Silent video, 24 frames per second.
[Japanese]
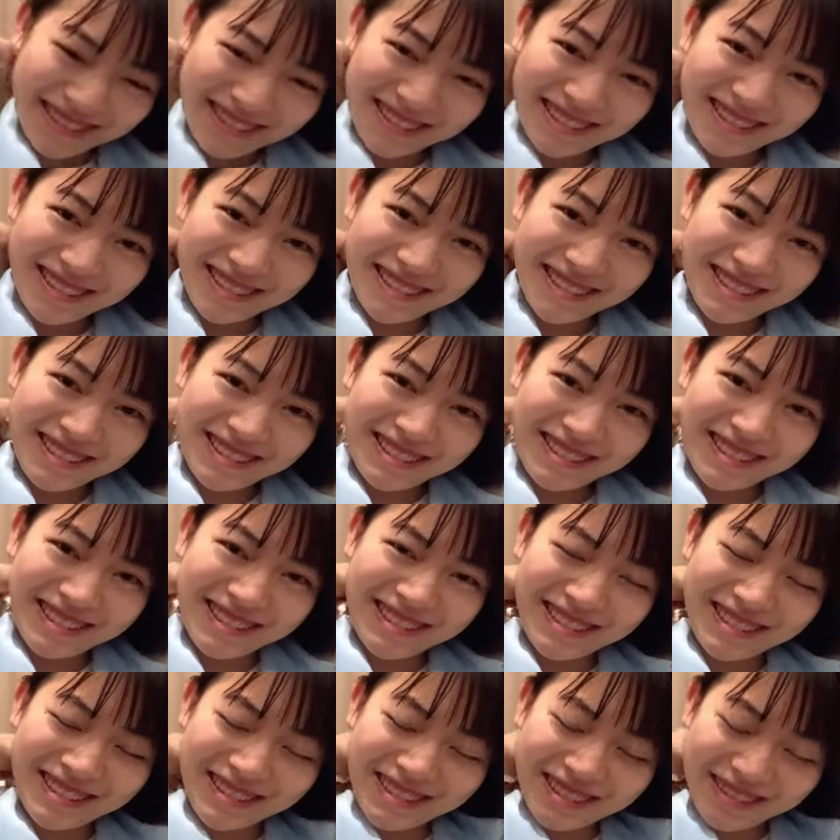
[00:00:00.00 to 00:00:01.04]
そく
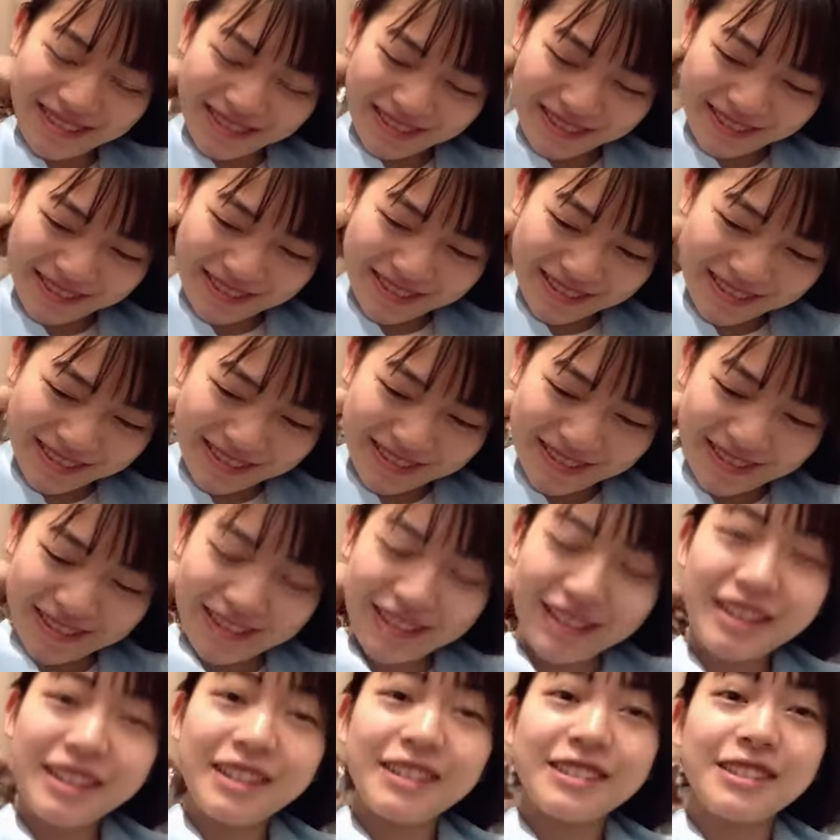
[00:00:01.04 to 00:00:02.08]
そ
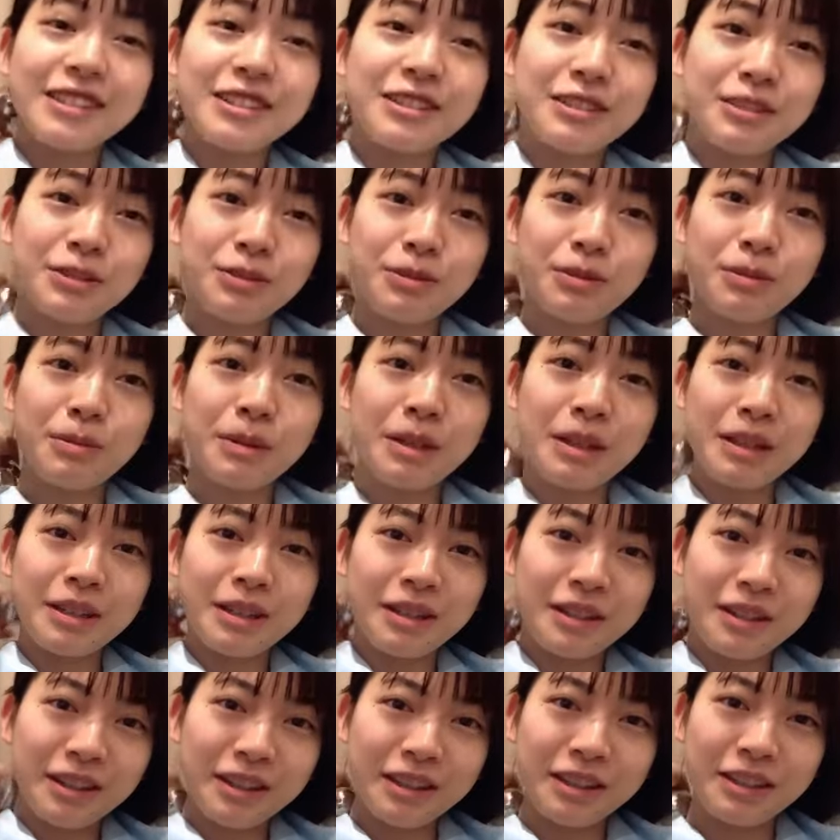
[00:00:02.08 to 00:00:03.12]
私はそこまで
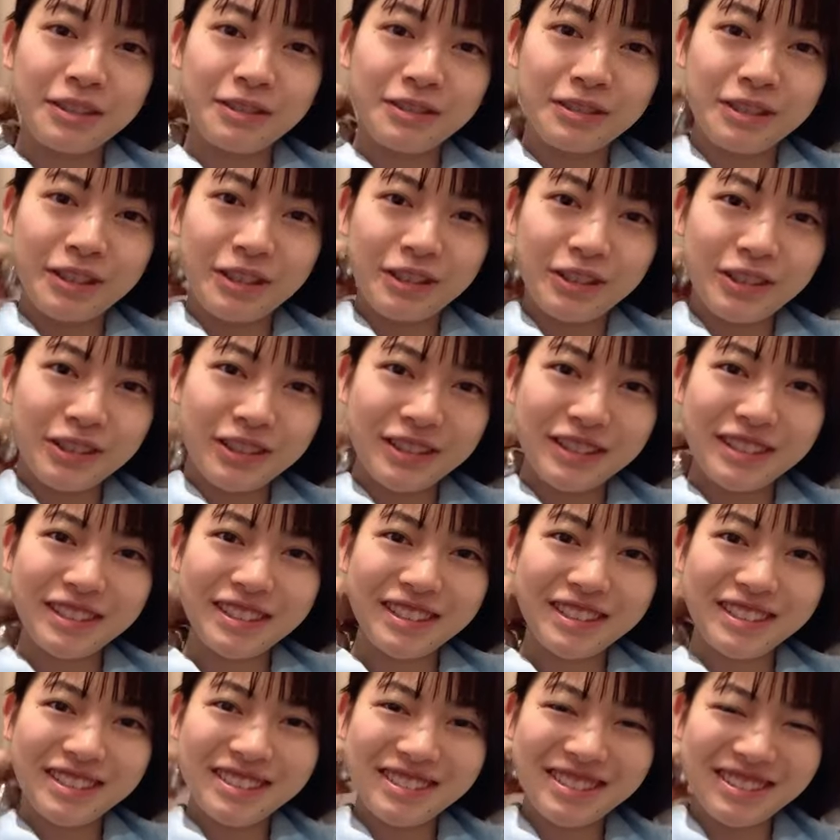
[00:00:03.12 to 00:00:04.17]
考えてるんだ
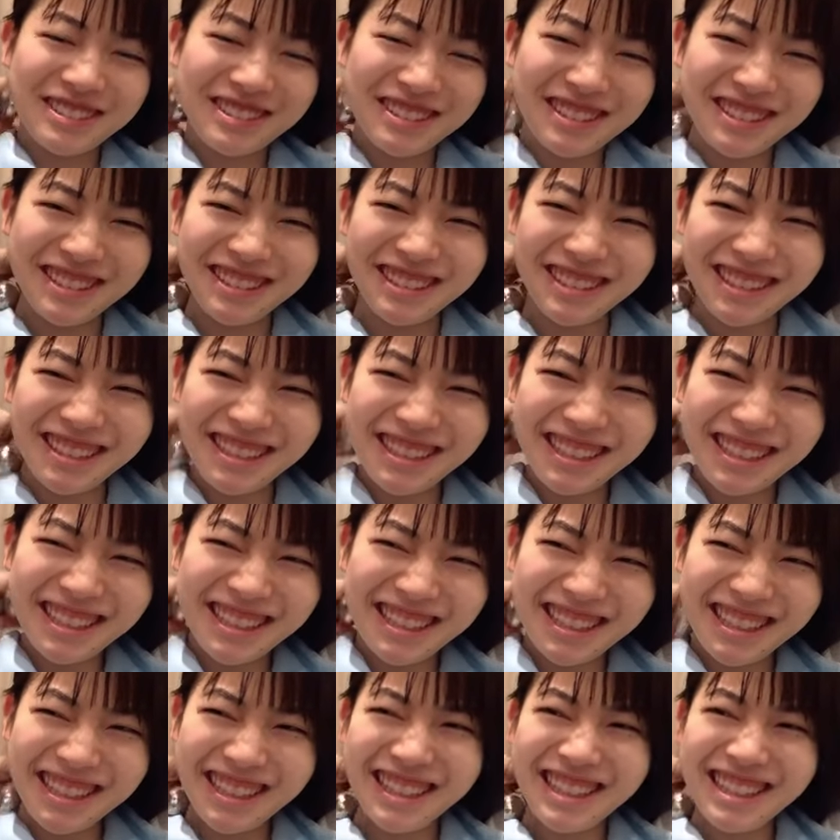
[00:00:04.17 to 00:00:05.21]
よ
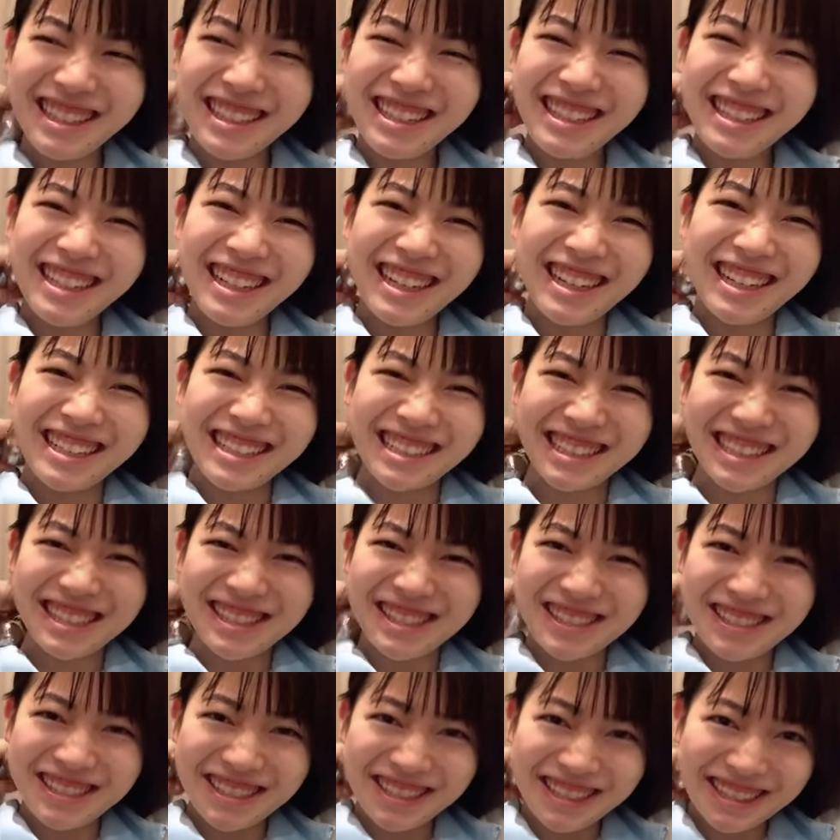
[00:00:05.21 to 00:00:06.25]
腹立
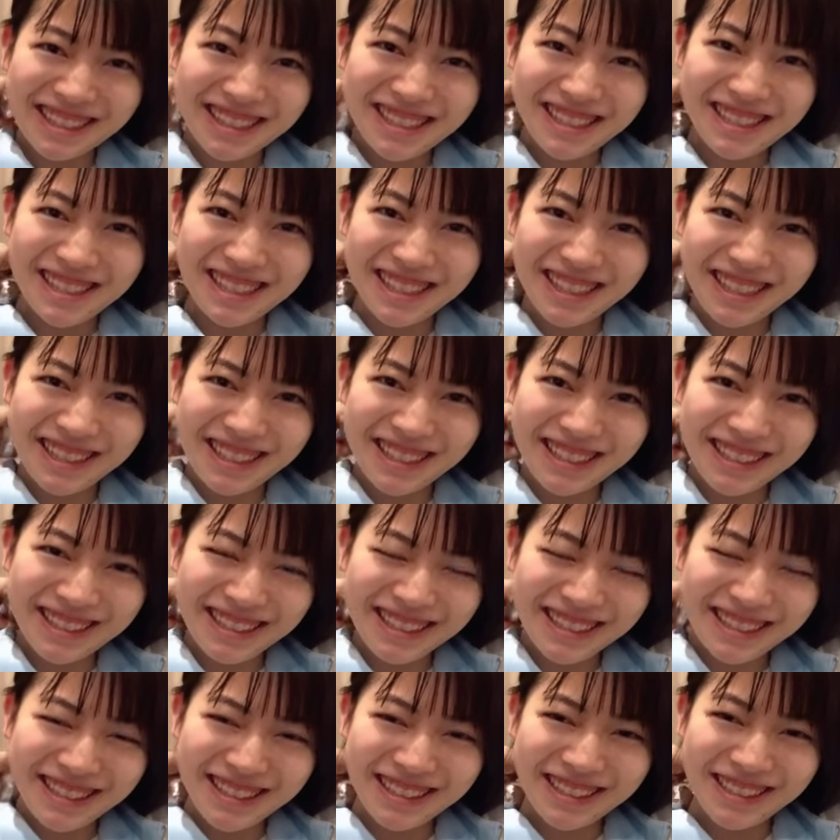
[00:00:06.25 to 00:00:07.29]
つ言い方した、うん、
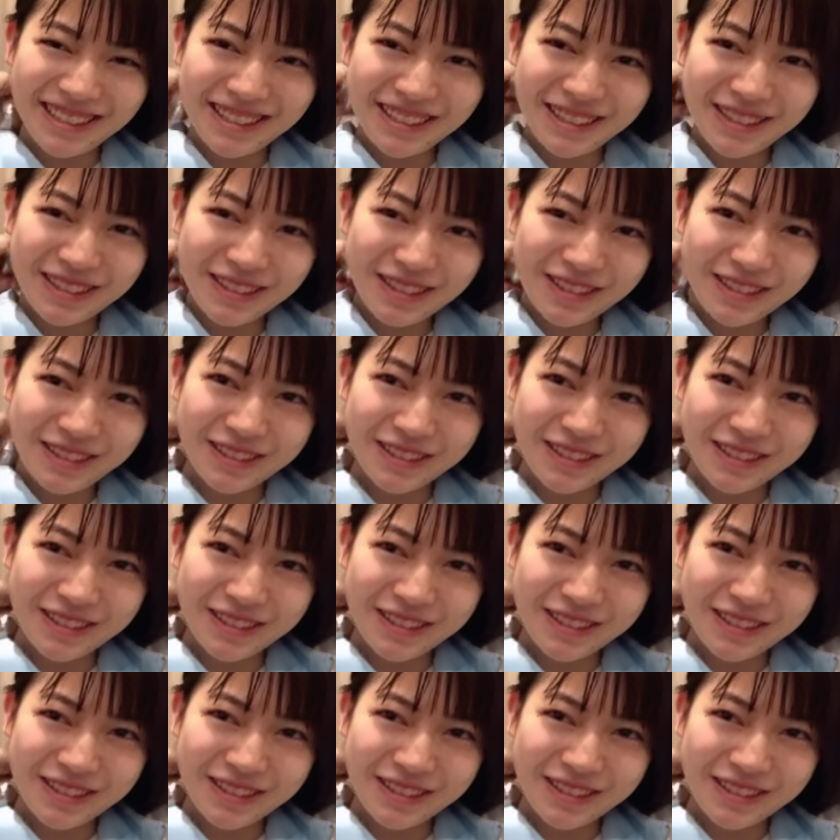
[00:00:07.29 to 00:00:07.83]
福姫で